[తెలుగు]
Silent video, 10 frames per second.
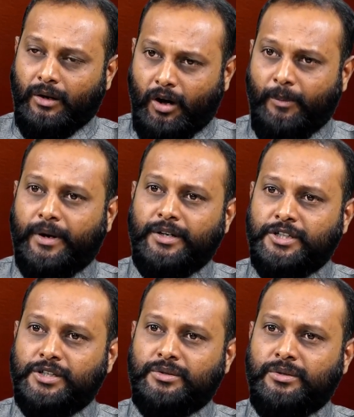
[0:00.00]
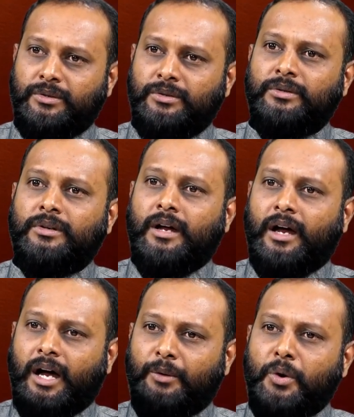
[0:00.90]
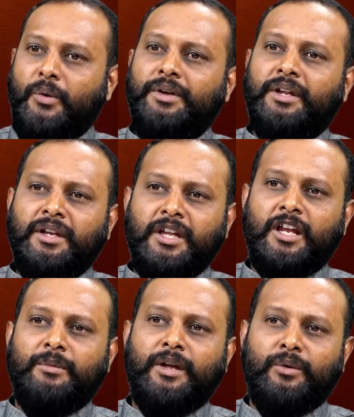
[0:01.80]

ఆపరేట్ చేసుకుంటూ ఆ ఓవెన్కి నియర్ బై